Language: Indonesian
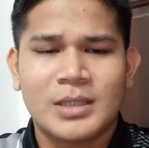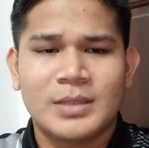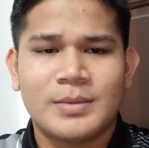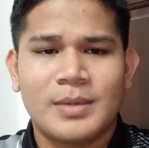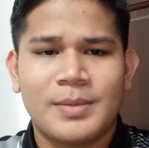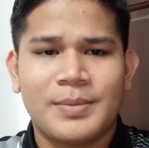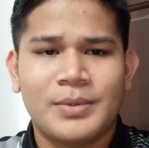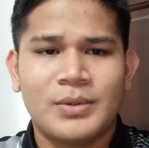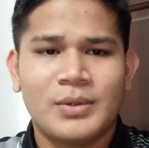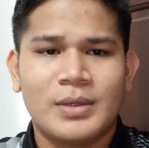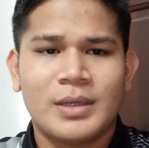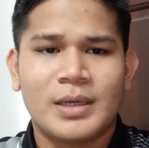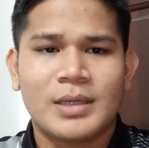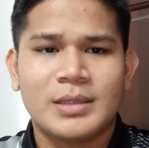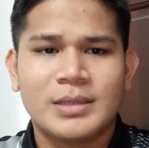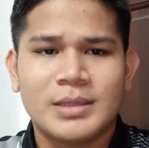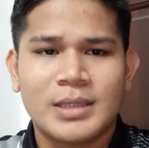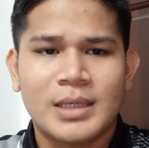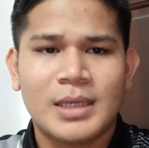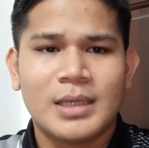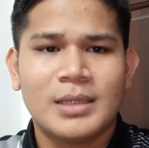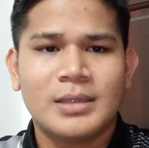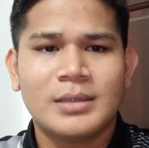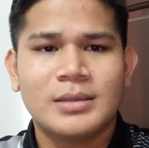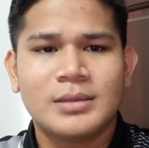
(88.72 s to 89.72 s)
Sebab itu
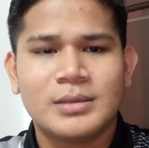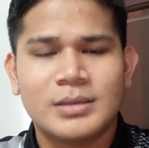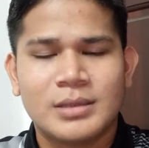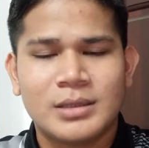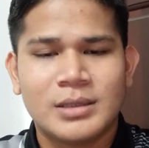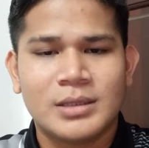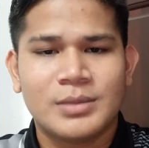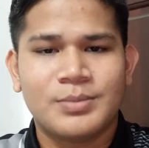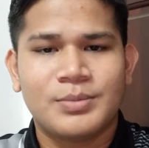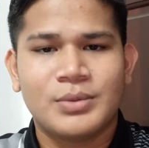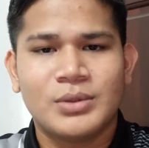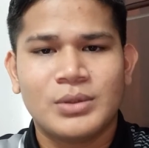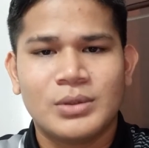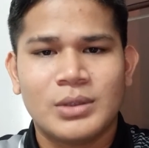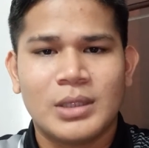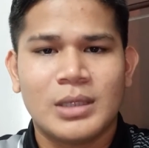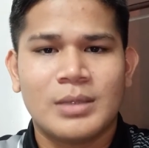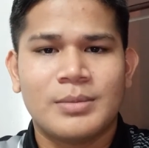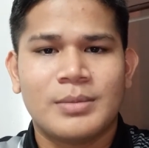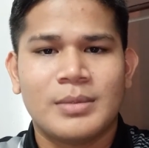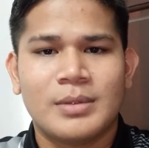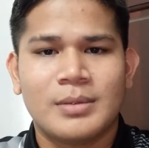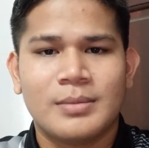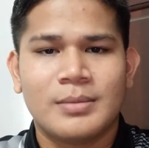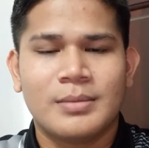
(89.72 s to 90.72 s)
kerajaan di Jepun
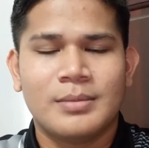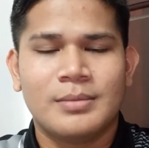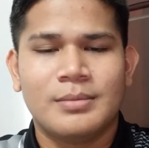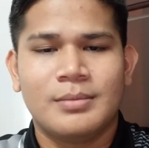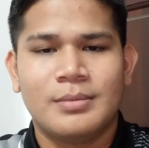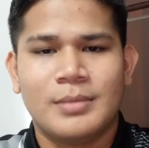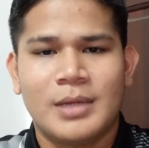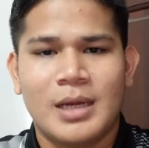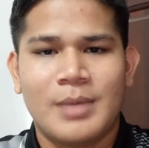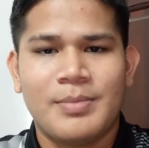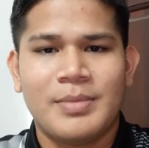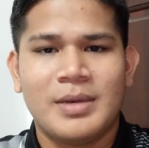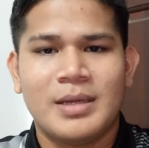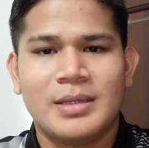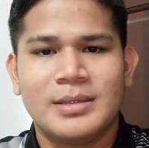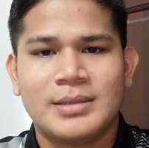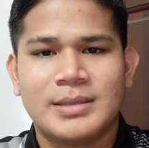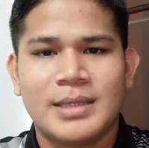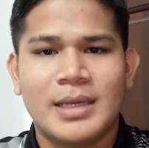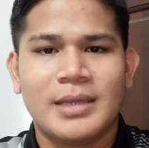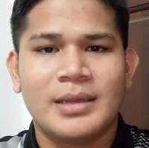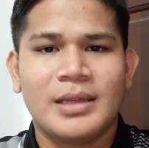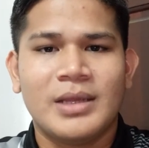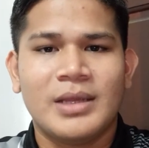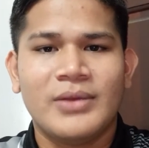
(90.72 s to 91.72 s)
telah mengambil
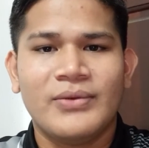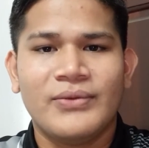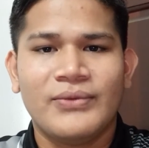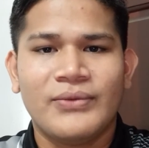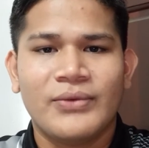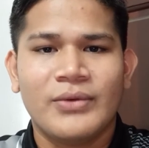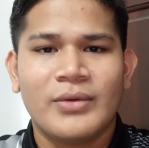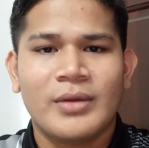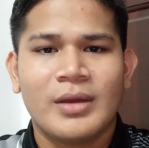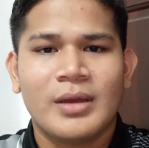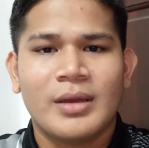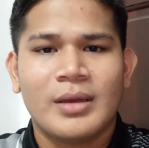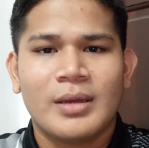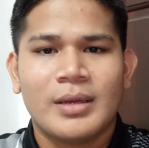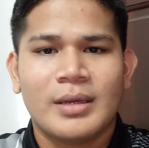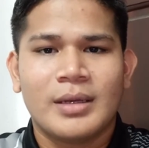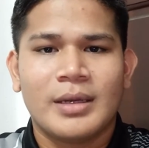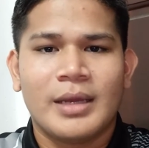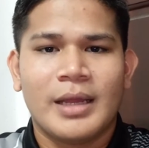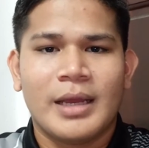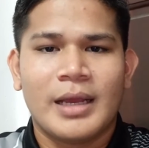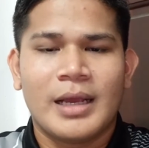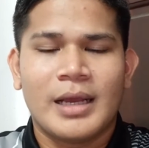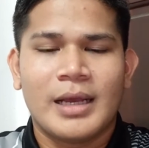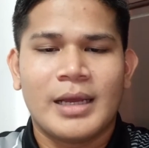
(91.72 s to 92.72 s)
inisiatif
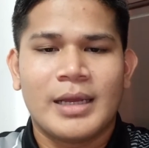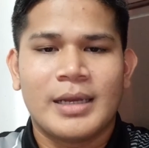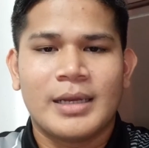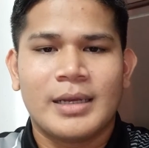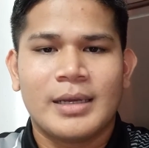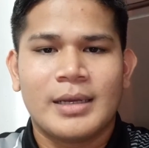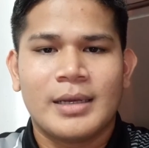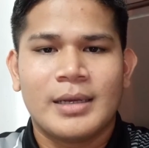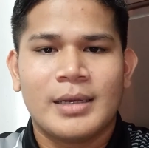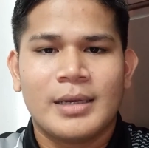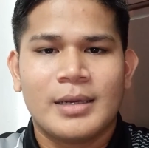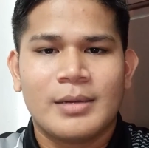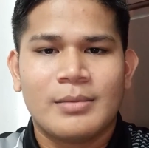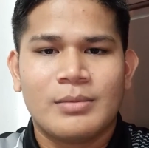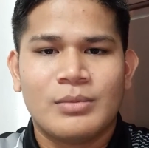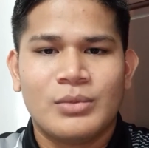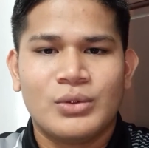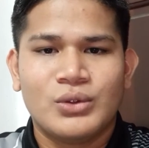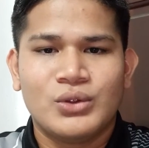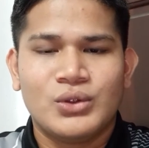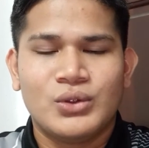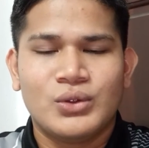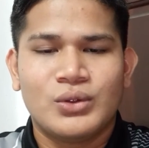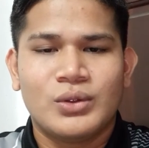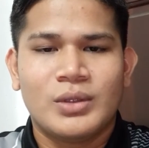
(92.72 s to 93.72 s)
dengan
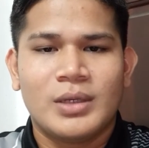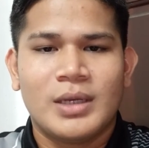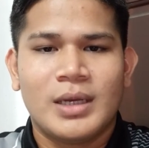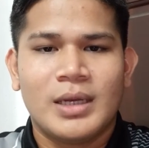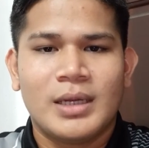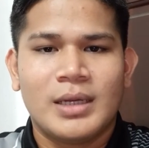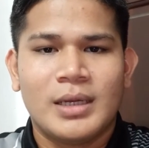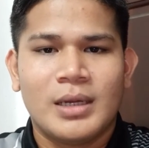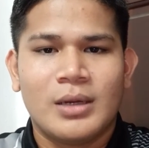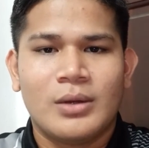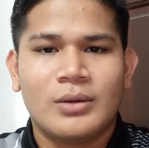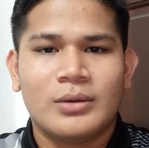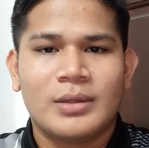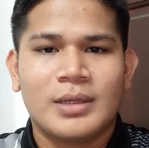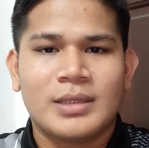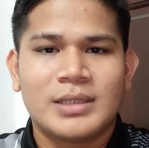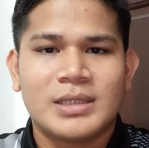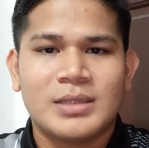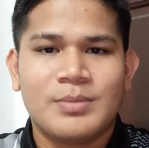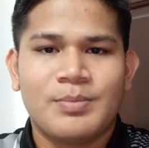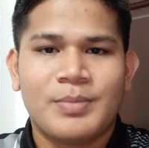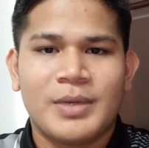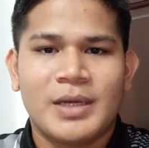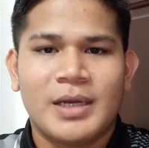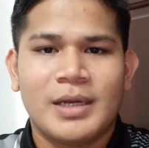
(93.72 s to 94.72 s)
mewujudkan anggota
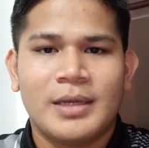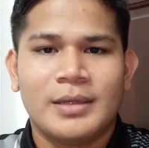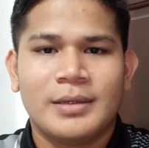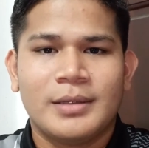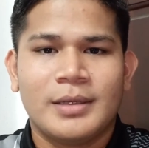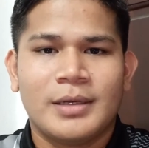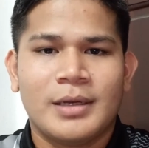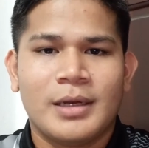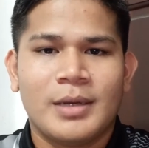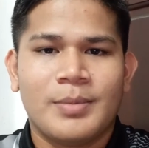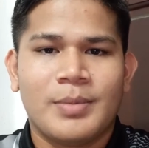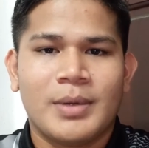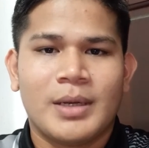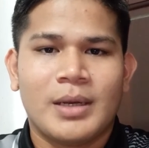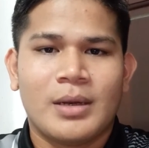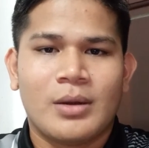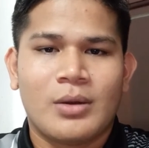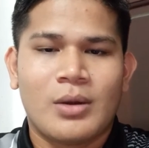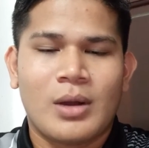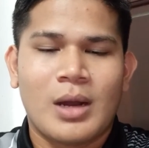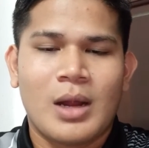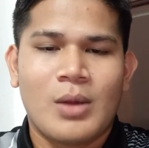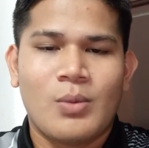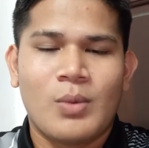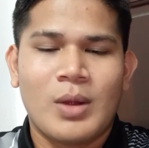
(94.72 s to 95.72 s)
simpanan yang terdiri pada
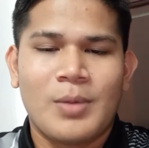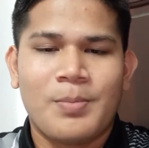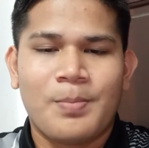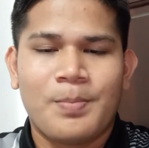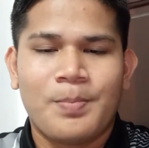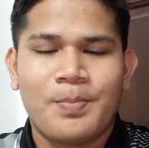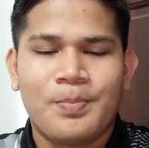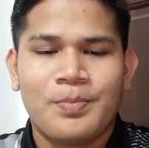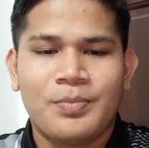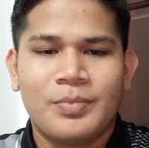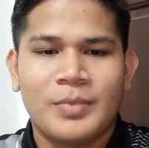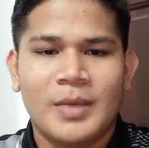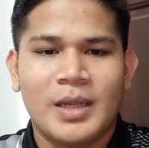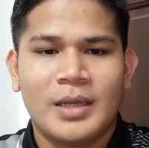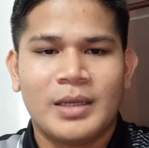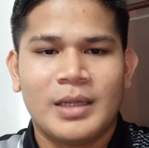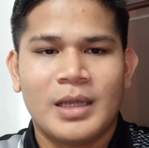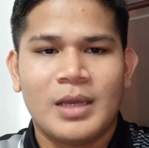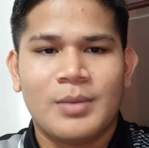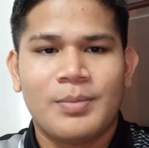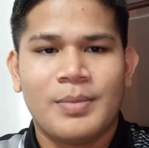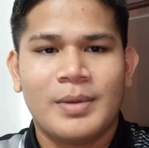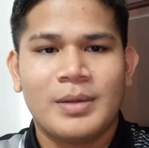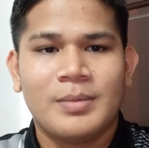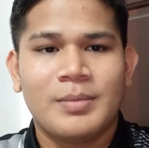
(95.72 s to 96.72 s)
orang awam dan
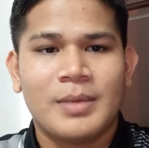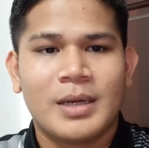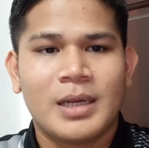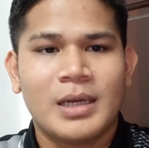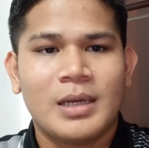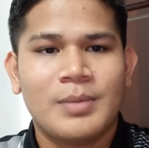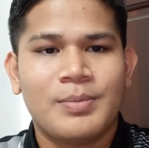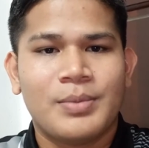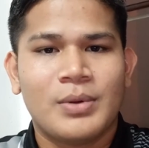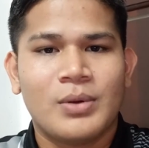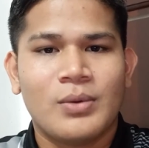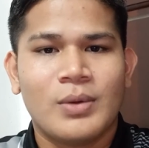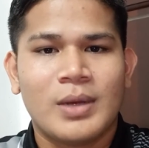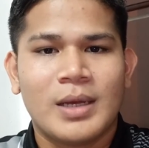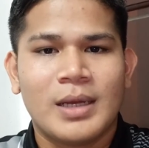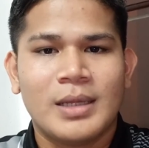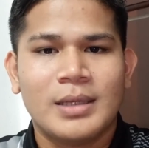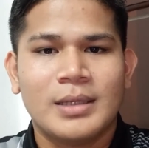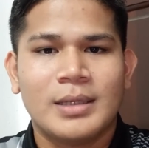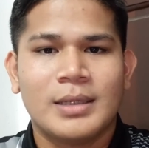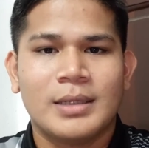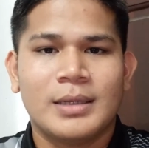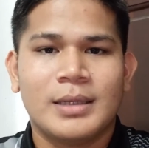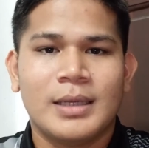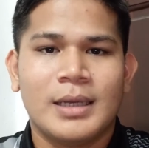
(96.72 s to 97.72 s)
kekuatan mereka
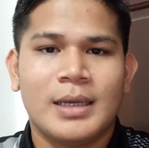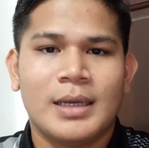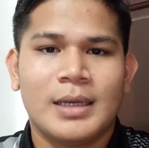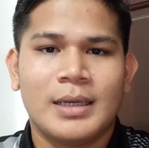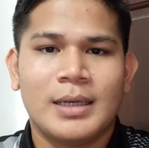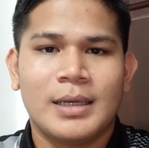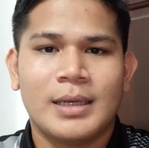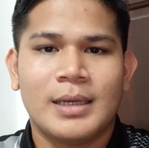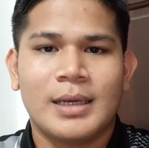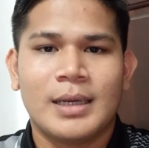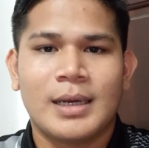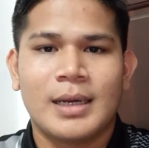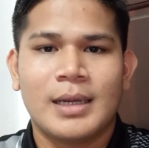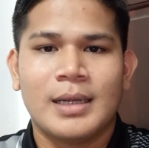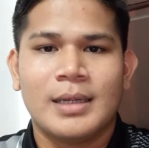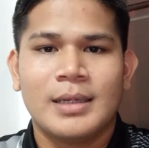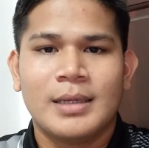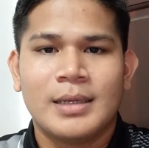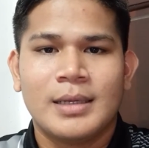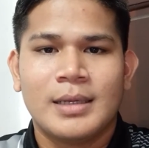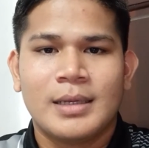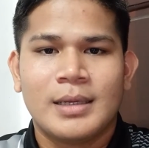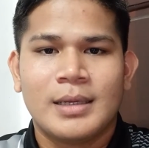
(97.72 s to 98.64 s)
diperlukan ketika negara